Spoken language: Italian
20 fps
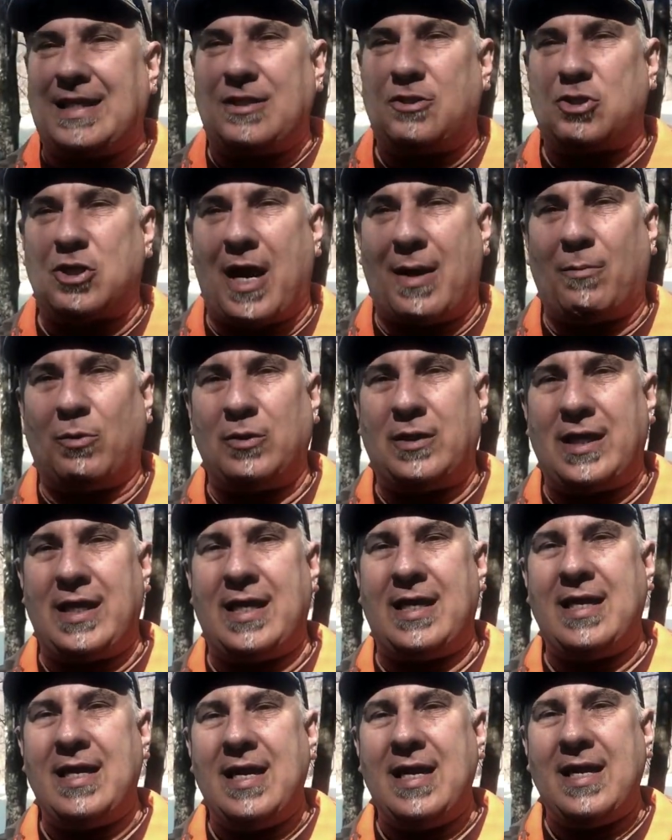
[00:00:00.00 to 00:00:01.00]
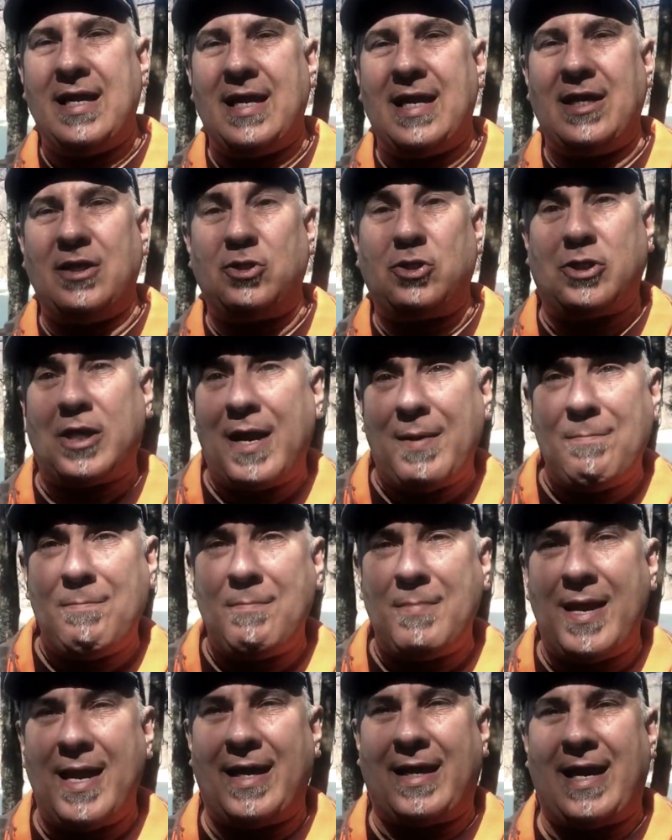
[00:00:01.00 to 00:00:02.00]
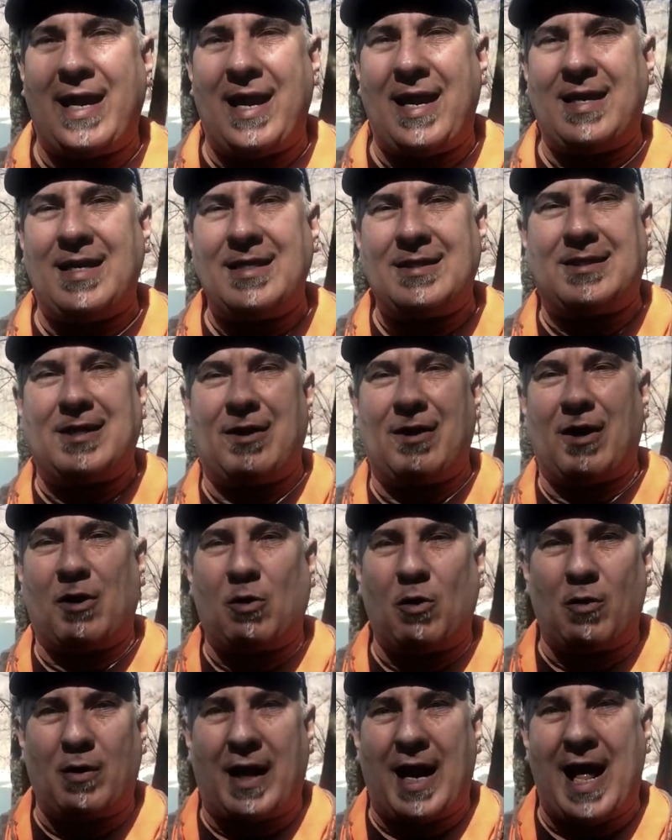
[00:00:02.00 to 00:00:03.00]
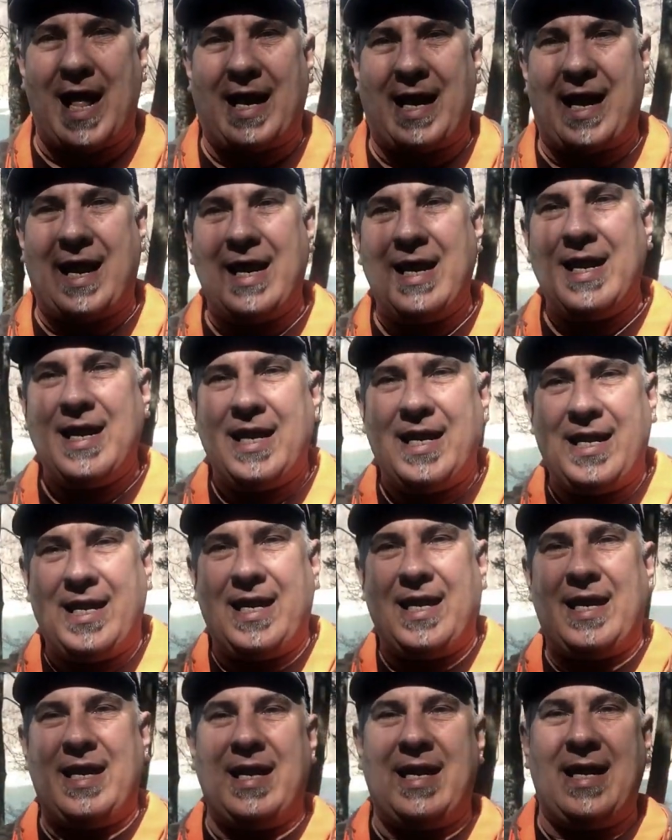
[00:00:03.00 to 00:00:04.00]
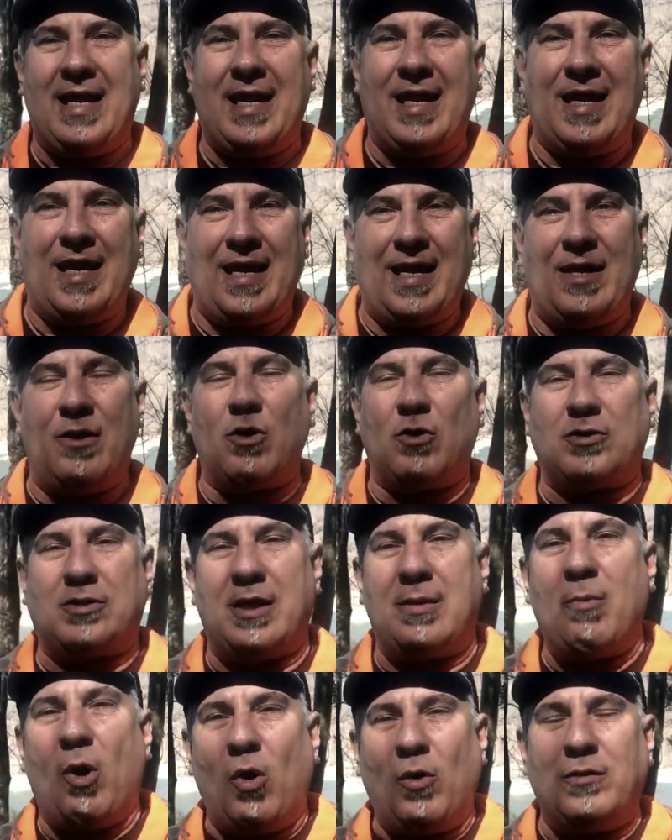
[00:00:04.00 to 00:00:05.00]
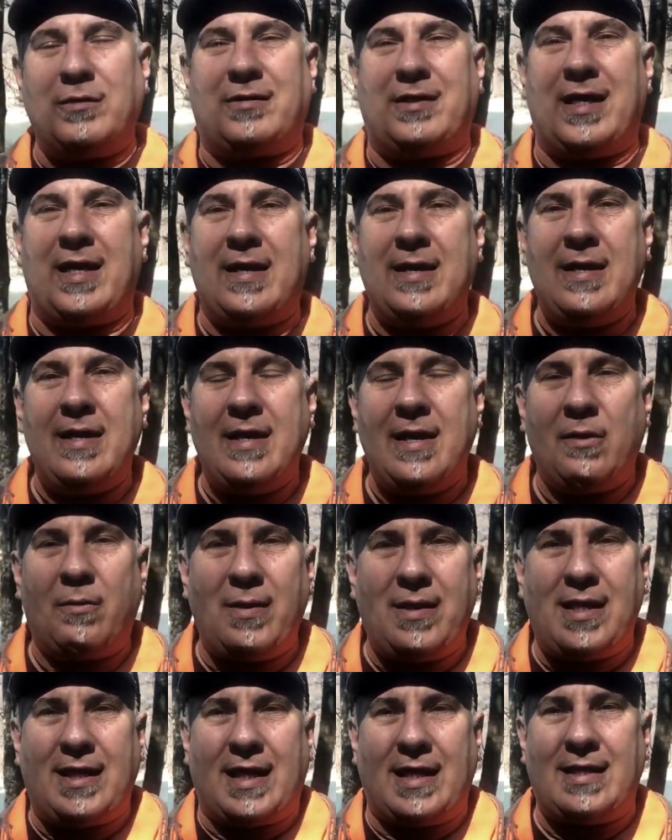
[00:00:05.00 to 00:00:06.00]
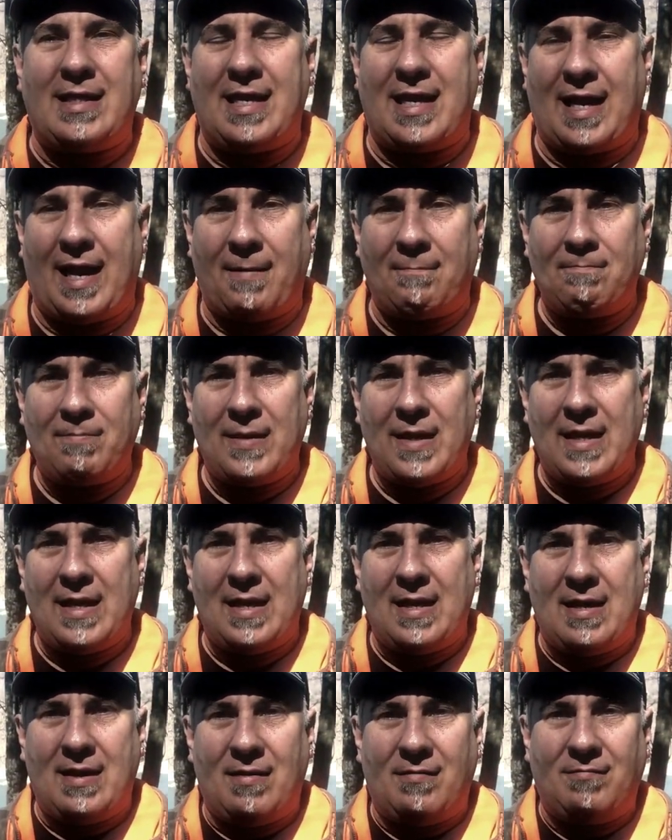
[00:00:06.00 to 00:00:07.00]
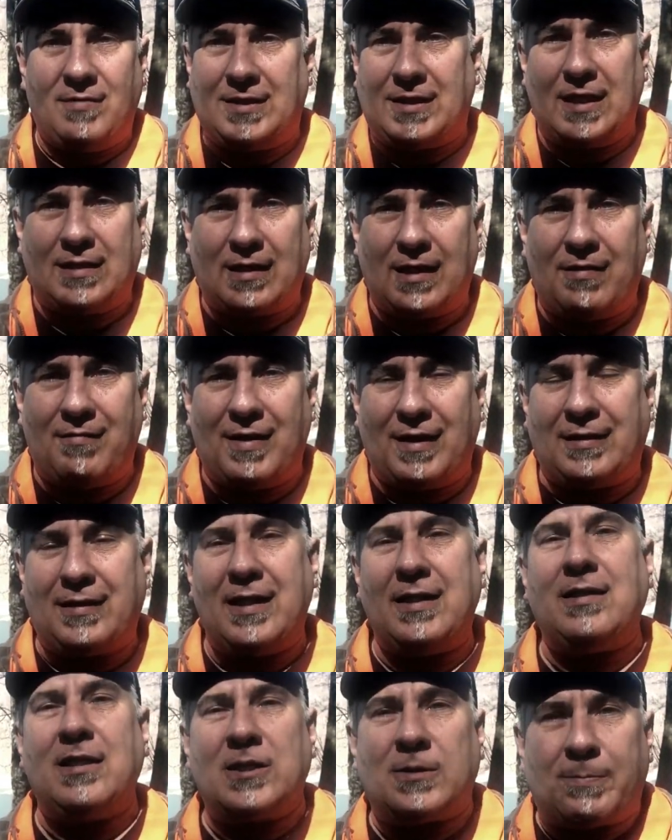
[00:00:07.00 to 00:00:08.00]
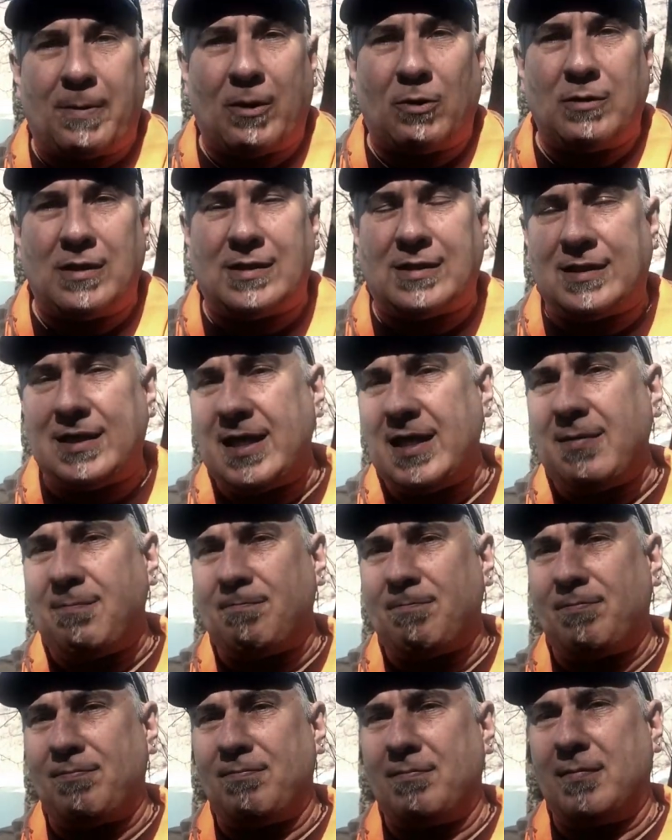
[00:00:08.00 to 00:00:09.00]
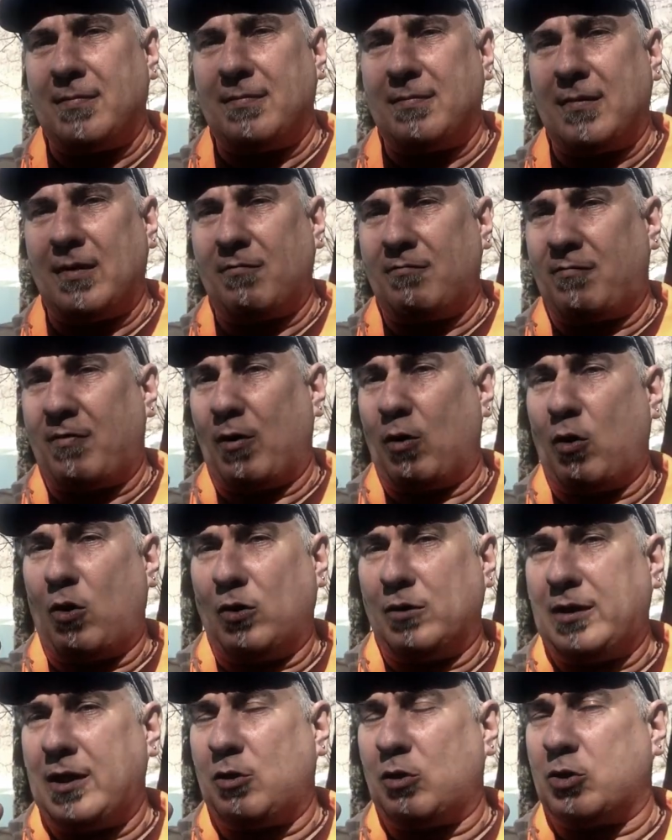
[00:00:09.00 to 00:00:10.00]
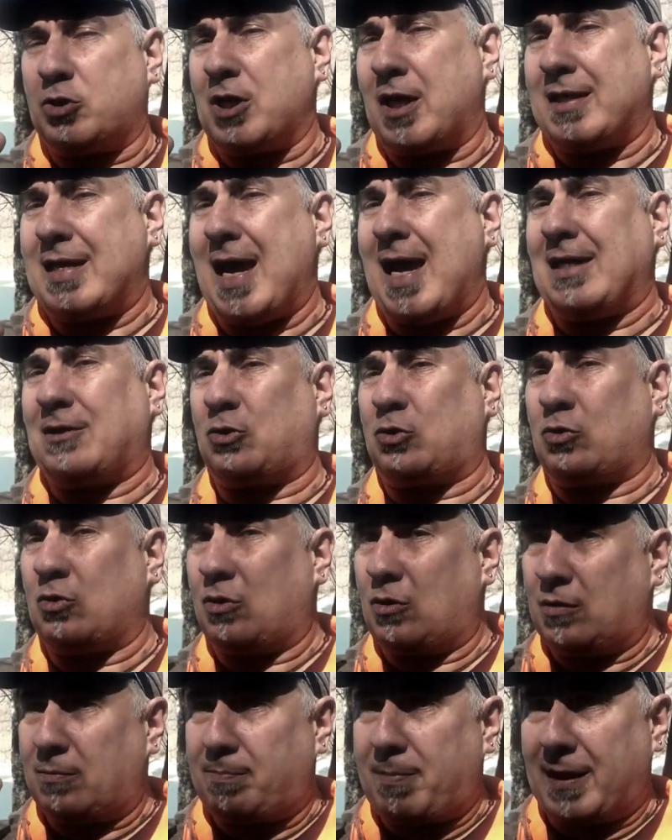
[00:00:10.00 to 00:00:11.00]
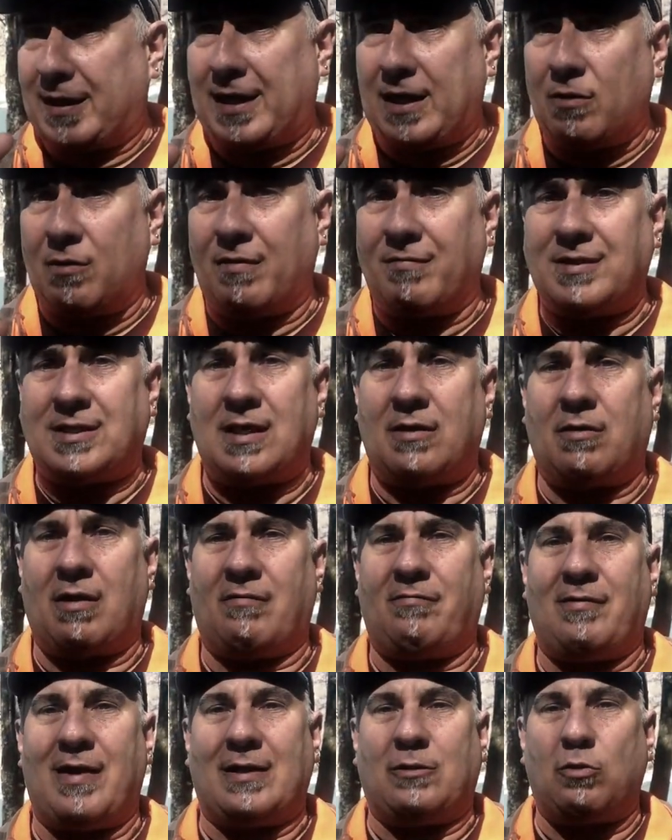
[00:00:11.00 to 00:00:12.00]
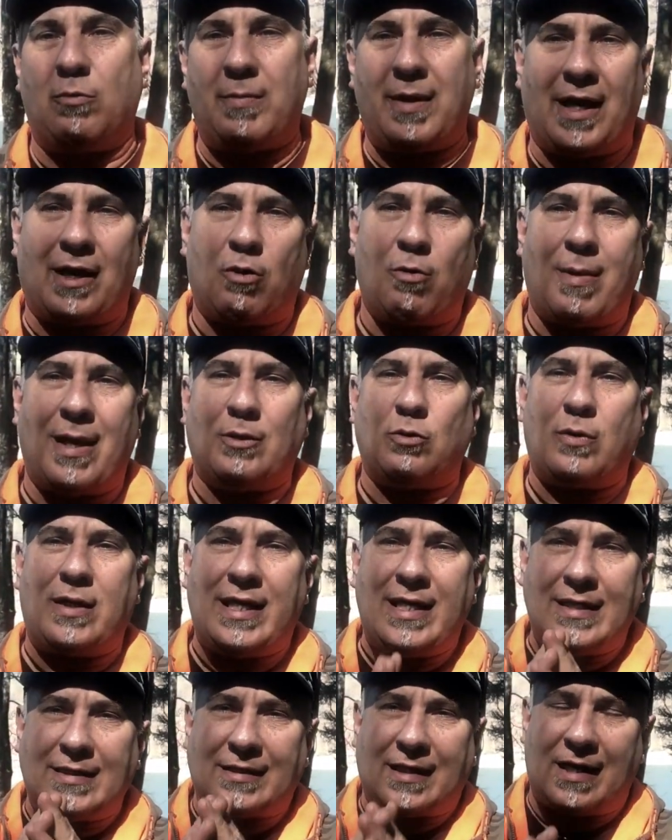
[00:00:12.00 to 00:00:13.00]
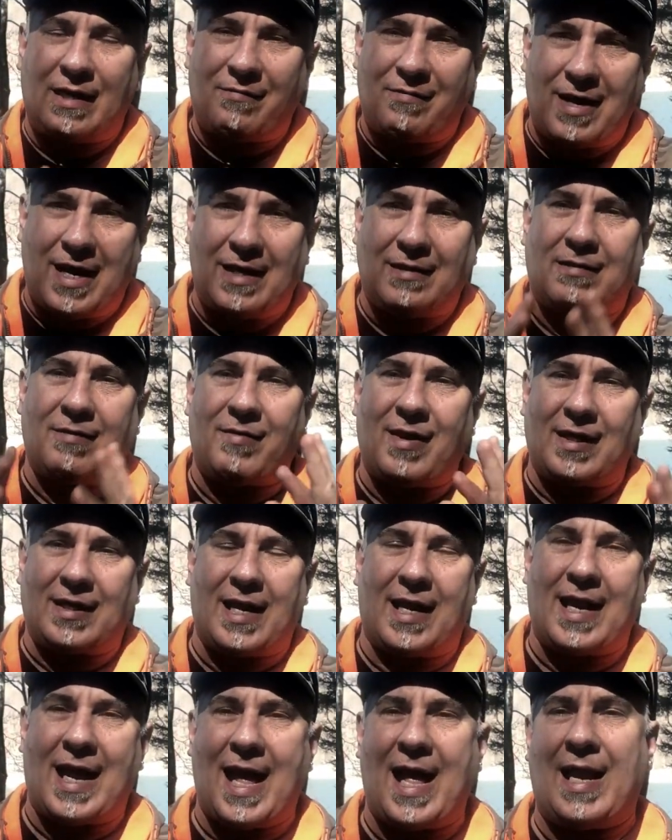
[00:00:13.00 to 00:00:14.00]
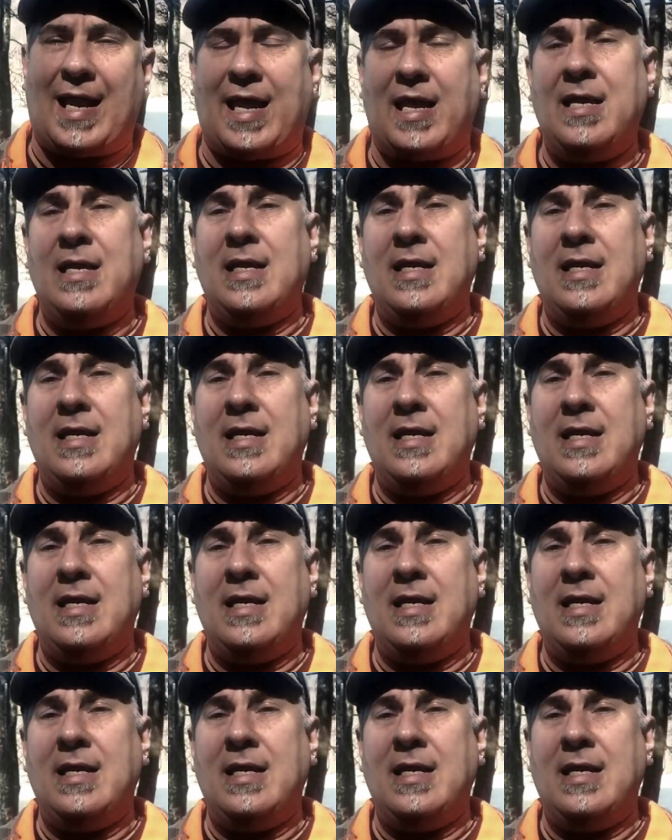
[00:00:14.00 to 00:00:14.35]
diciamo, di eh, gemme che iniziano a colorare i, i nostri monti, quindi che dire, vi siete divertiti? Spero di sì, mm, ve lo dico già adesso, per chi non l'avesse ancora fatto mi raccomando iscrivetevi al canale,